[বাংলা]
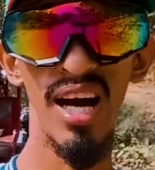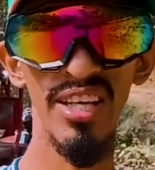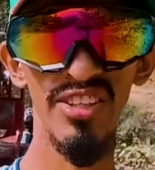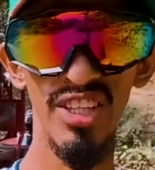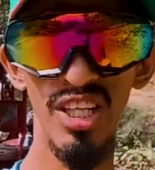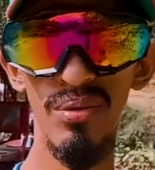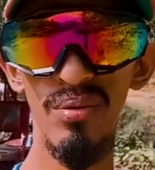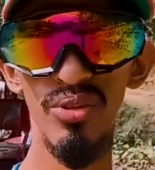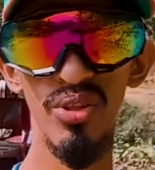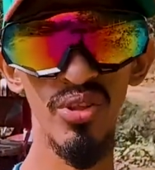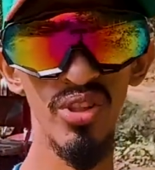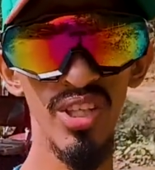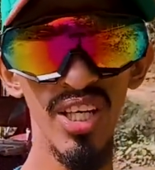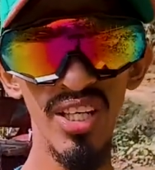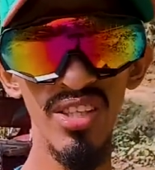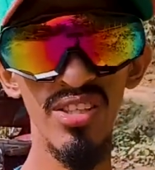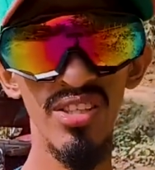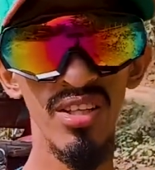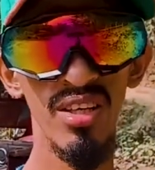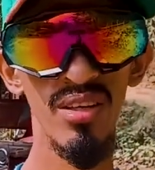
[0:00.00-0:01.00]
আজকের মতো
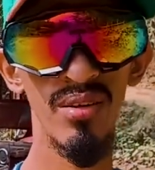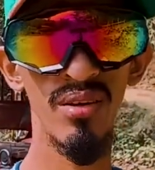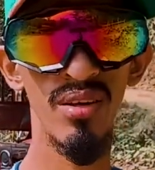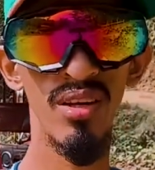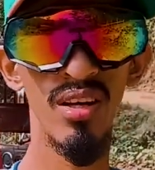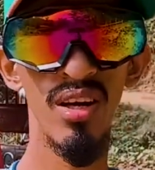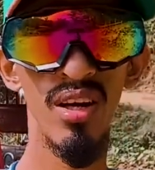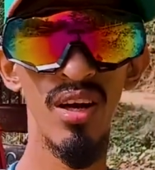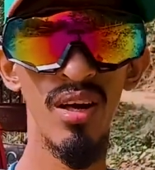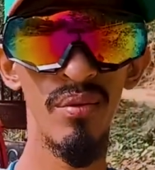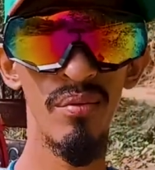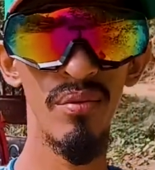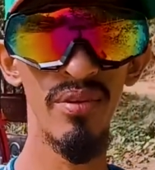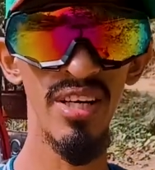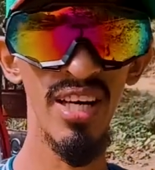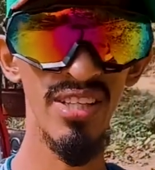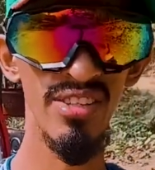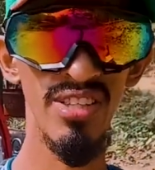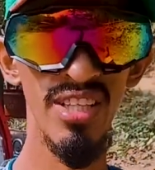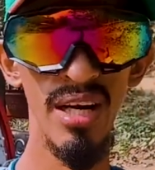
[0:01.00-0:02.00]
শেষ
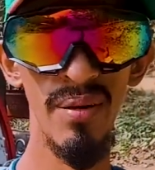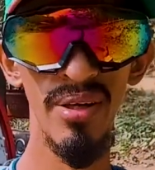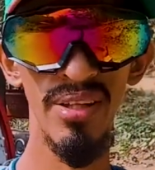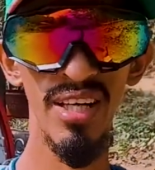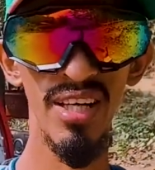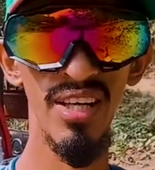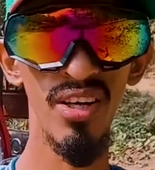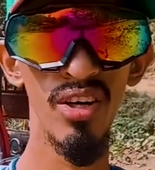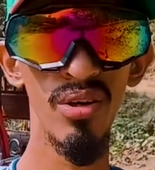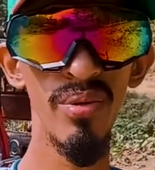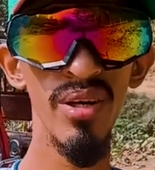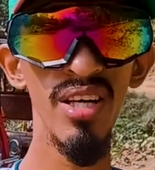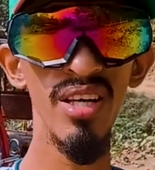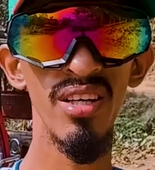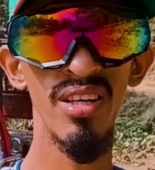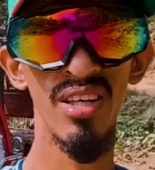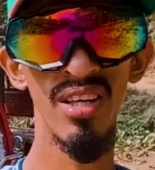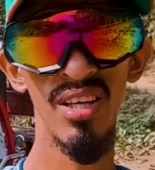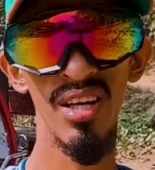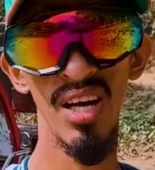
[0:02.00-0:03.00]
নেক্সট ডে আবার দেখা হবে
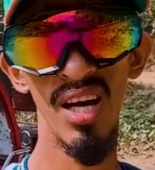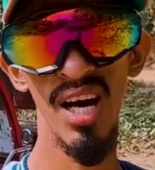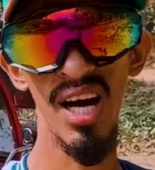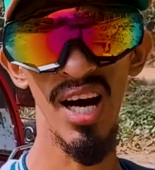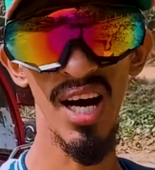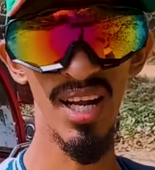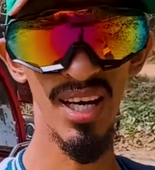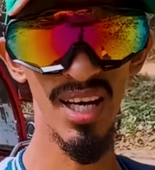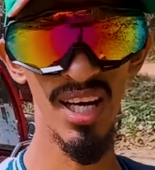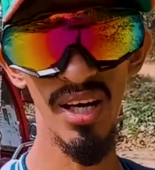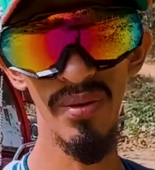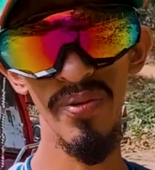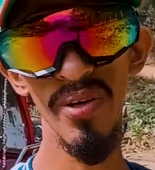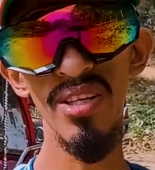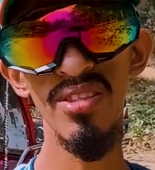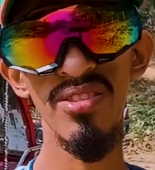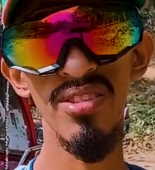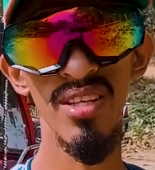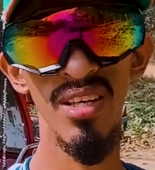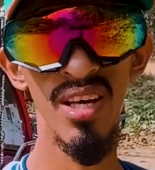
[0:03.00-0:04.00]
আল্লাহ
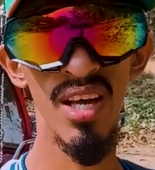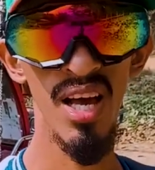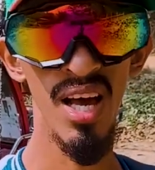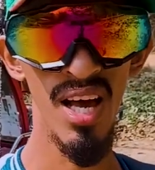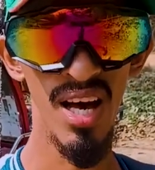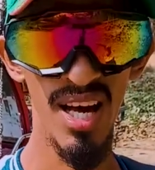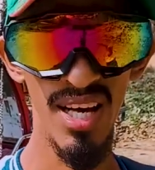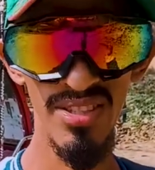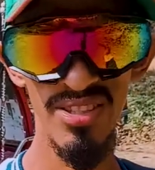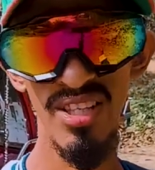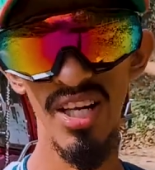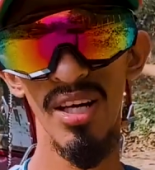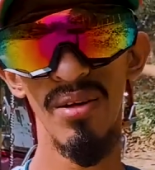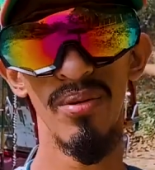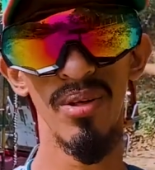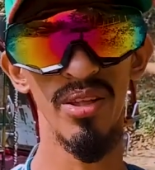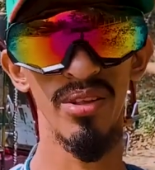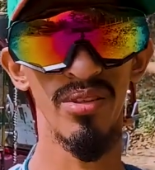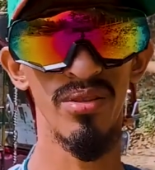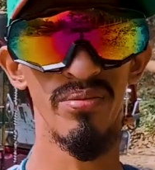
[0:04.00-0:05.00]
হাফেজ
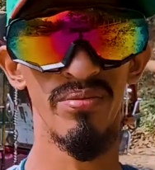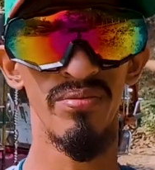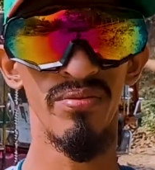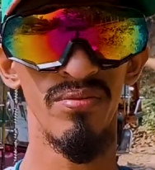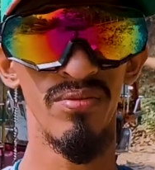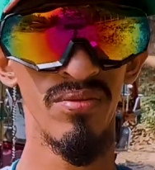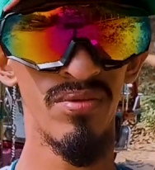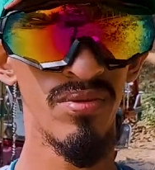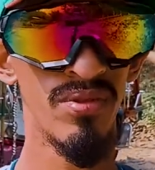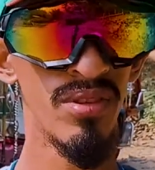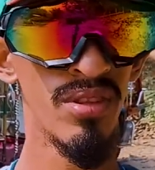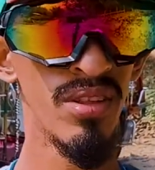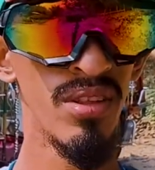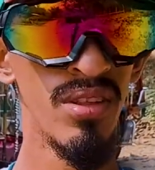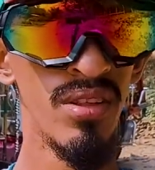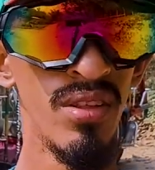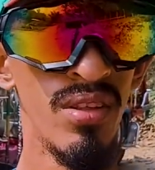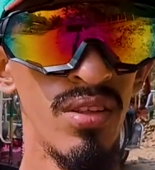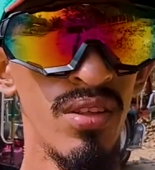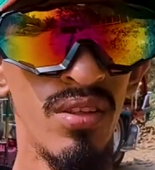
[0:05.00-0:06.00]
আসসালামু আলাইকুম